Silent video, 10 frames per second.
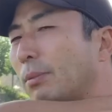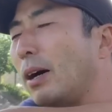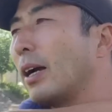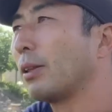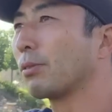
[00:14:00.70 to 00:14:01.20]

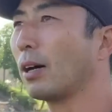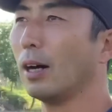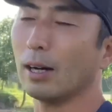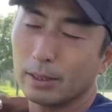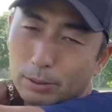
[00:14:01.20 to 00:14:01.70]
周りと
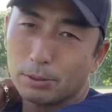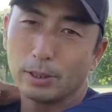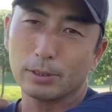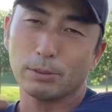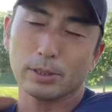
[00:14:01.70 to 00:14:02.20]
か特
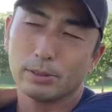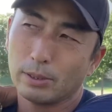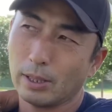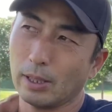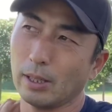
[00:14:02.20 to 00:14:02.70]
にそうですよ
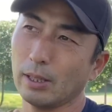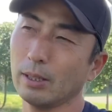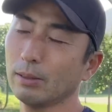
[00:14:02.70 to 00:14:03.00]
ね、